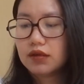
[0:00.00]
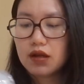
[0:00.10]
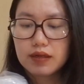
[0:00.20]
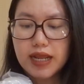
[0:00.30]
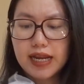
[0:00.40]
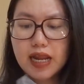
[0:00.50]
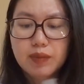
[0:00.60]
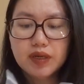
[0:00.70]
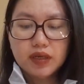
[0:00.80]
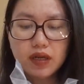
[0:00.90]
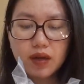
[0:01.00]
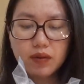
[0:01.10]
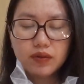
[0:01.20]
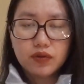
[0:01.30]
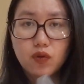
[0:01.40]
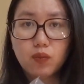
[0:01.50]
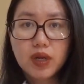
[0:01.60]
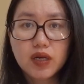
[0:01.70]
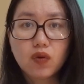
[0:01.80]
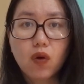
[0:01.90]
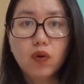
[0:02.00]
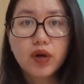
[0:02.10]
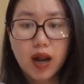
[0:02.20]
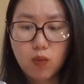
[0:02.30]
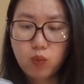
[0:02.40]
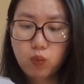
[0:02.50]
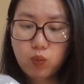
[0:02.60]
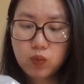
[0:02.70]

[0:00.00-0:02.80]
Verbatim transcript: đợt này là mình dùng bình cổ rộng